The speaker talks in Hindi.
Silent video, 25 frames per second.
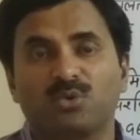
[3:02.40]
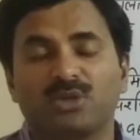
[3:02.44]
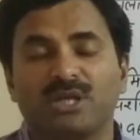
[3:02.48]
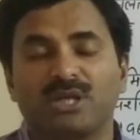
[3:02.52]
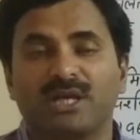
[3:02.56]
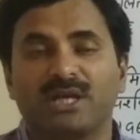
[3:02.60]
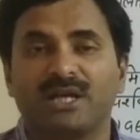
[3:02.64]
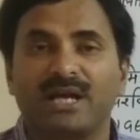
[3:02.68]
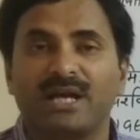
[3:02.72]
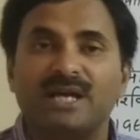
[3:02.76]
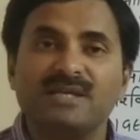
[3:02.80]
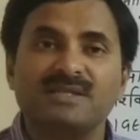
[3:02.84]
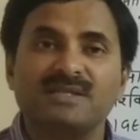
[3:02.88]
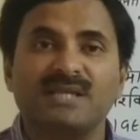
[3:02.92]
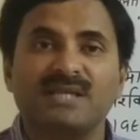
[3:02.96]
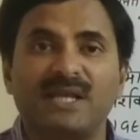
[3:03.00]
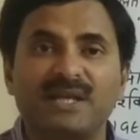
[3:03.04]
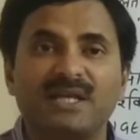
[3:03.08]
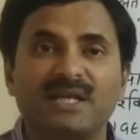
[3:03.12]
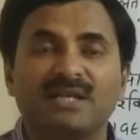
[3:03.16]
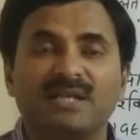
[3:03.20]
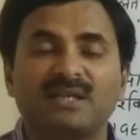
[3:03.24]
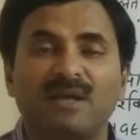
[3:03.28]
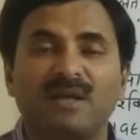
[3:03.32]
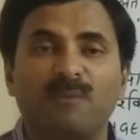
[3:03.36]
होते हैं कई
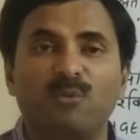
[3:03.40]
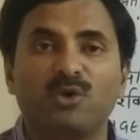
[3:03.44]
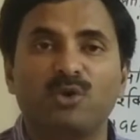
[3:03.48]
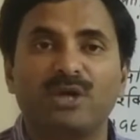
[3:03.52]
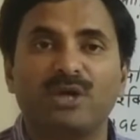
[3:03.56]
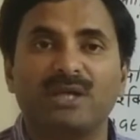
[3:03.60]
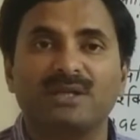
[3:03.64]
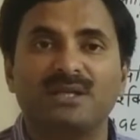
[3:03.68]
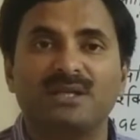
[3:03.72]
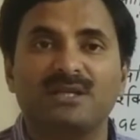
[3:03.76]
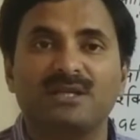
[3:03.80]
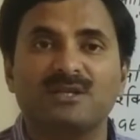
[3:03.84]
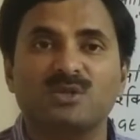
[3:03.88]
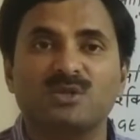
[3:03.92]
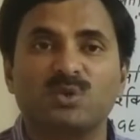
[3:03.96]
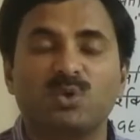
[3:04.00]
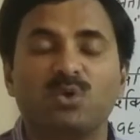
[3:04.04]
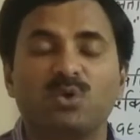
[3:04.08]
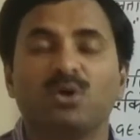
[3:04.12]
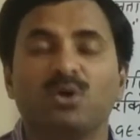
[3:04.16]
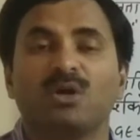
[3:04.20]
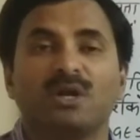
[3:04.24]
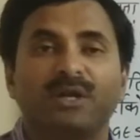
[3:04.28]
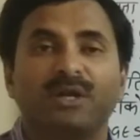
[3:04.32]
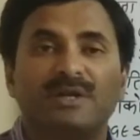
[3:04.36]
सारी किताबों के अंदर
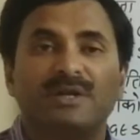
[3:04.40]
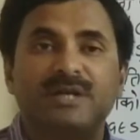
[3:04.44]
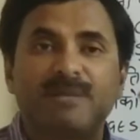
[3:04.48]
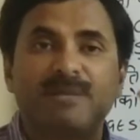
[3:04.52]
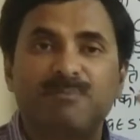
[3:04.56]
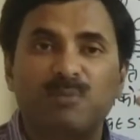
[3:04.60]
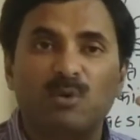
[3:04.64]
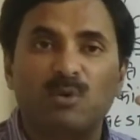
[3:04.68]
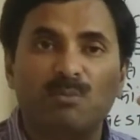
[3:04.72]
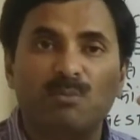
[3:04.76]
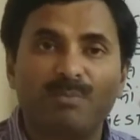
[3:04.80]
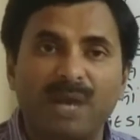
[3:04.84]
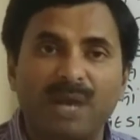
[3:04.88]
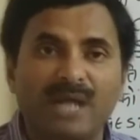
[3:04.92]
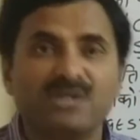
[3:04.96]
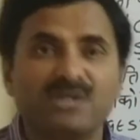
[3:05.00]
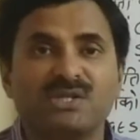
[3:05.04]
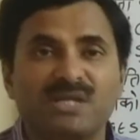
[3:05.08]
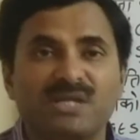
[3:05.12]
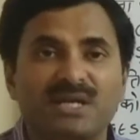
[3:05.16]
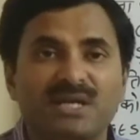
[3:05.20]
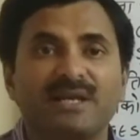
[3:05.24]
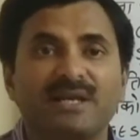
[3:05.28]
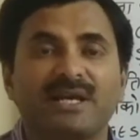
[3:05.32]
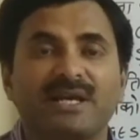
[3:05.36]
इसको
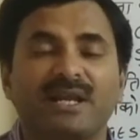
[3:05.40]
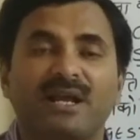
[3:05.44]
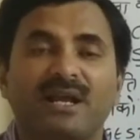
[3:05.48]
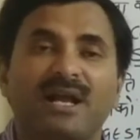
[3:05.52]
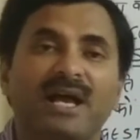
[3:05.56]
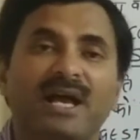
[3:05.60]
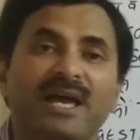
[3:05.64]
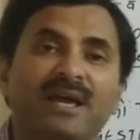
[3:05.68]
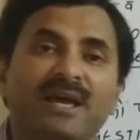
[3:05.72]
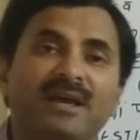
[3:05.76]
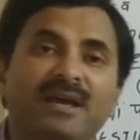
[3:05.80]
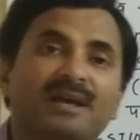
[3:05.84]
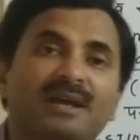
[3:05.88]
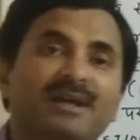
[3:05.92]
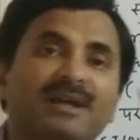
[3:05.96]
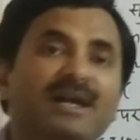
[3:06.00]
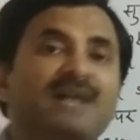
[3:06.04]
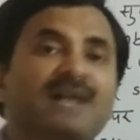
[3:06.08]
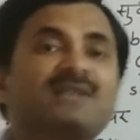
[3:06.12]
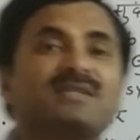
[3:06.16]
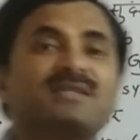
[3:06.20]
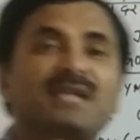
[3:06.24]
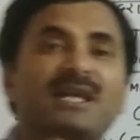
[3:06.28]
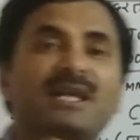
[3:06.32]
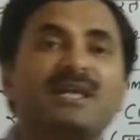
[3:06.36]
डिप्लोब्लास्टिक लिख रखा है
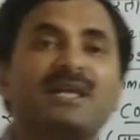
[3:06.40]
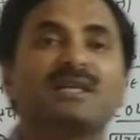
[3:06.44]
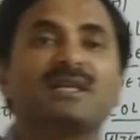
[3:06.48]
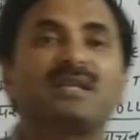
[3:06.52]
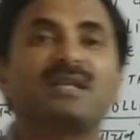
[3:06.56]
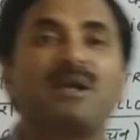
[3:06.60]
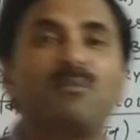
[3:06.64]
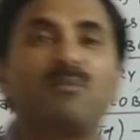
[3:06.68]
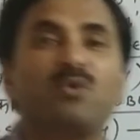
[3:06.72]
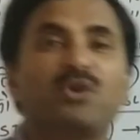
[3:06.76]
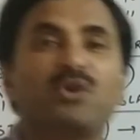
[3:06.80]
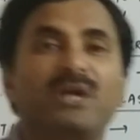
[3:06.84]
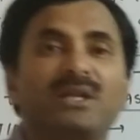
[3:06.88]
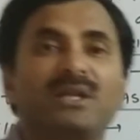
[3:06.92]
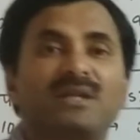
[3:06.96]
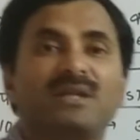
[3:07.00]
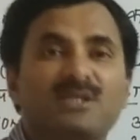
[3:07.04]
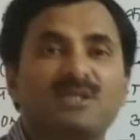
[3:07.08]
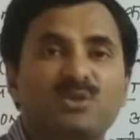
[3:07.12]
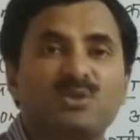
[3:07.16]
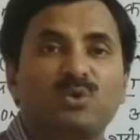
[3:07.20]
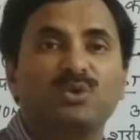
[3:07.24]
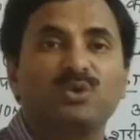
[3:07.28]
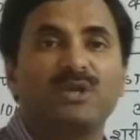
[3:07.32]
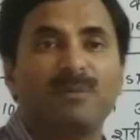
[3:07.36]
कई सारी किताबों के अंदर
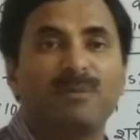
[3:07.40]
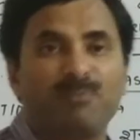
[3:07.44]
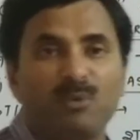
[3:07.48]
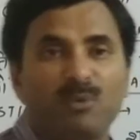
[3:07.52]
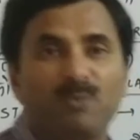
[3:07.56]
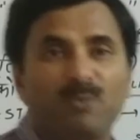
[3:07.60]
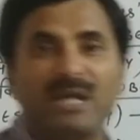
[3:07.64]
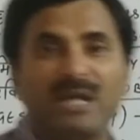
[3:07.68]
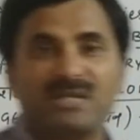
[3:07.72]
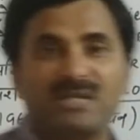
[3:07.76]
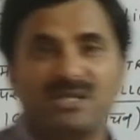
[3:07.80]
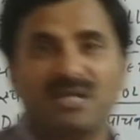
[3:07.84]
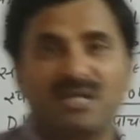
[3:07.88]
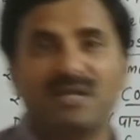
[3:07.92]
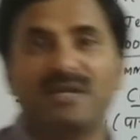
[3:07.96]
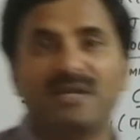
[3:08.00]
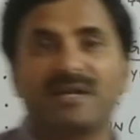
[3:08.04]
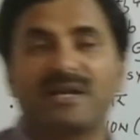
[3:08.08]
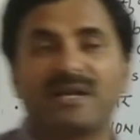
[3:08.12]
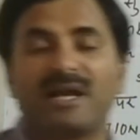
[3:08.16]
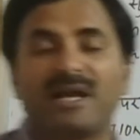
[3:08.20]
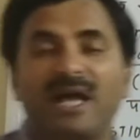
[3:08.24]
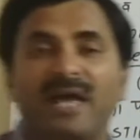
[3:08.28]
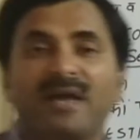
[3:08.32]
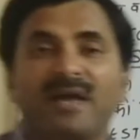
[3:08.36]
इसको ट्रिप्लोब्लास्टिक
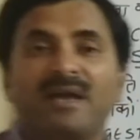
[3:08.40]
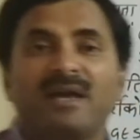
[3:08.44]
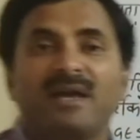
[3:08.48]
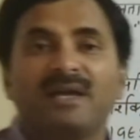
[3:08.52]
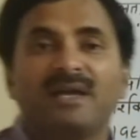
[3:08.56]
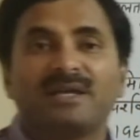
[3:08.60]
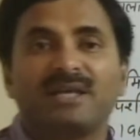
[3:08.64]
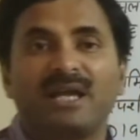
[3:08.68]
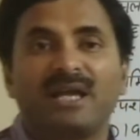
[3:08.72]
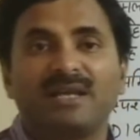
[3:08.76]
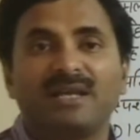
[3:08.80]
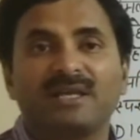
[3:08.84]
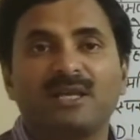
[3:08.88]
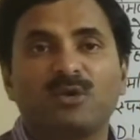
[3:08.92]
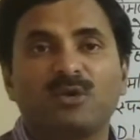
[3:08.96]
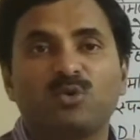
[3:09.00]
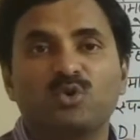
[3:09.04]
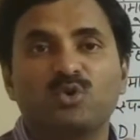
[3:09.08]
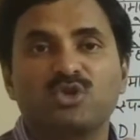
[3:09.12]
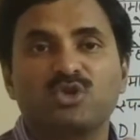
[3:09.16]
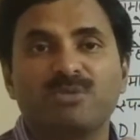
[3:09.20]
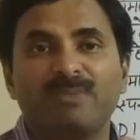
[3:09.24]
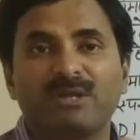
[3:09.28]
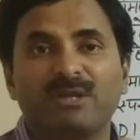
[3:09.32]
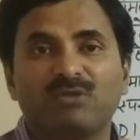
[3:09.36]
लिख रखा है यानी कि
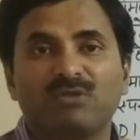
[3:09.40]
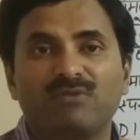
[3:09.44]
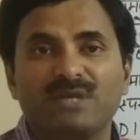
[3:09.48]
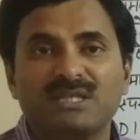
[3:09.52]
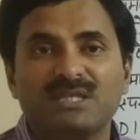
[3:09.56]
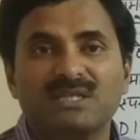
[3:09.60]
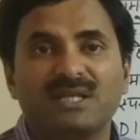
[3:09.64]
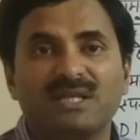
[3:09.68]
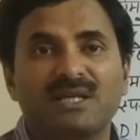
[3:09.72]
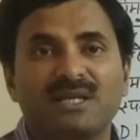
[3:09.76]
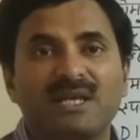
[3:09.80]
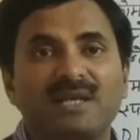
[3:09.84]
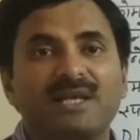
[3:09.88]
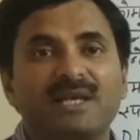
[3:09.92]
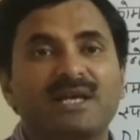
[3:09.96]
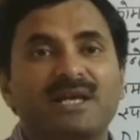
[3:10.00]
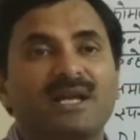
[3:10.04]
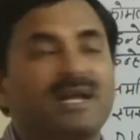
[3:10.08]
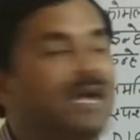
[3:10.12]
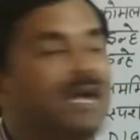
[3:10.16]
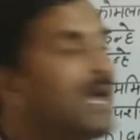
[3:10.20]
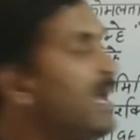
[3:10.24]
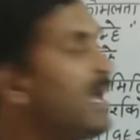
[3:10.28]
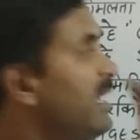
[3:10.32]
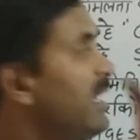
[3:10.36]
कुछ में द्विस्तरीय लिख
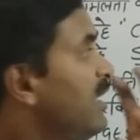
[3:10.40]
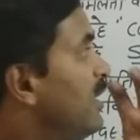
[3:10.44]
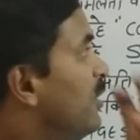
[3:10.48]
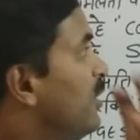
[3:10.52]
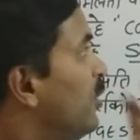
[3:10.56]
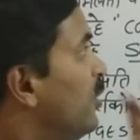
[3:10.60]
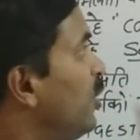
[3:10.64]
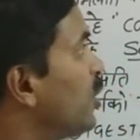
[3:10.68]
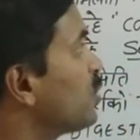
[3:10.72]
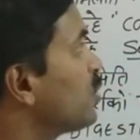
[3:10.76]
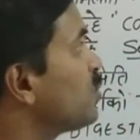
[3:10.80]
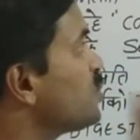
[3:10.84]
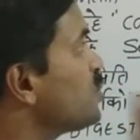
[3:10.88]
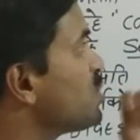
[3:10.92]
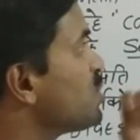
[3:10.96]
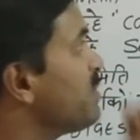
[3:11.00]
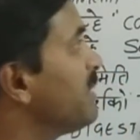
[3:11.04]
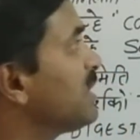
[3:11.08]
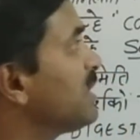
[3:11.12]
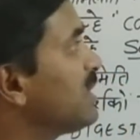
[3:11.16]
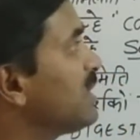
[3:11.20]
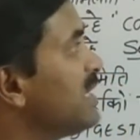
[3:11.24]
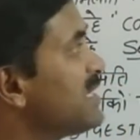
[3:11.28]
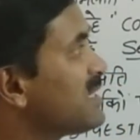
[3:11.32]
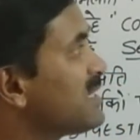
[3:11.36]
रखा है और कुछ
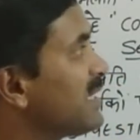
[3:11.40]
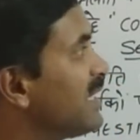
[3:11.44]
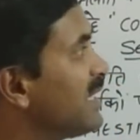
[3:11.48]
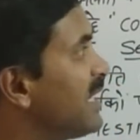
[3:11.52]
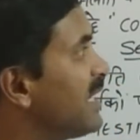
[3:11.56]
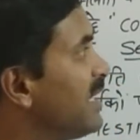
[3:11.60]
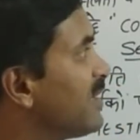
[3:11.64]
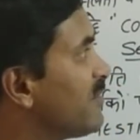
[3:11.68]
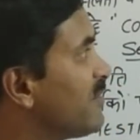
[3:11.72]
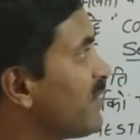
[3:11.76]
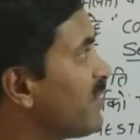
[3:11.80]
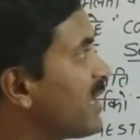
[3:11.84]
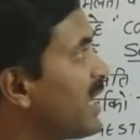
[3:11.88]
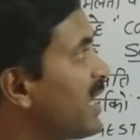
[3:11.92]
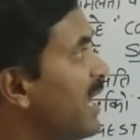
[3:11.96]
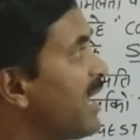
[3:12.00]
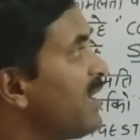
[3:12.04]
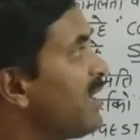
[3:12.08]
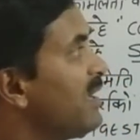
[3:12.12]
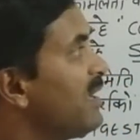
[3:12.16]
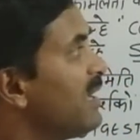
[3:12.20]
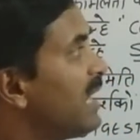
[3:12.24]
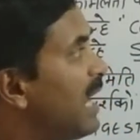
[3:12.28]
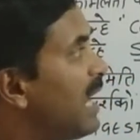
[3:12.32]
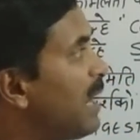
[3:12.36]
में त्रिस्तरीय लिख रखा
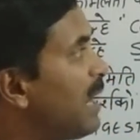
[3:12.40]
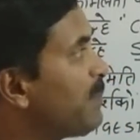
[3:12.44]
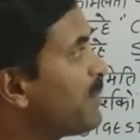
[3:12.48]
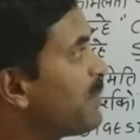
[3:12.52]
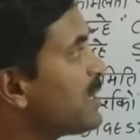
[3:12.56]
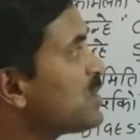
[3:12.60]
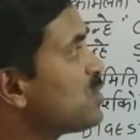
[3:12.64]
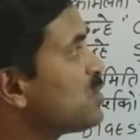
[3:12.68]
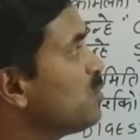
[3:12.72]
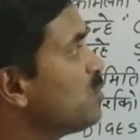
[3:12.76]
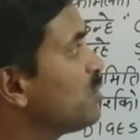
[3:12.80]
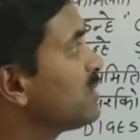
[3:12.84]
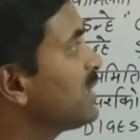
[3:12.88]
है अब प्रश्न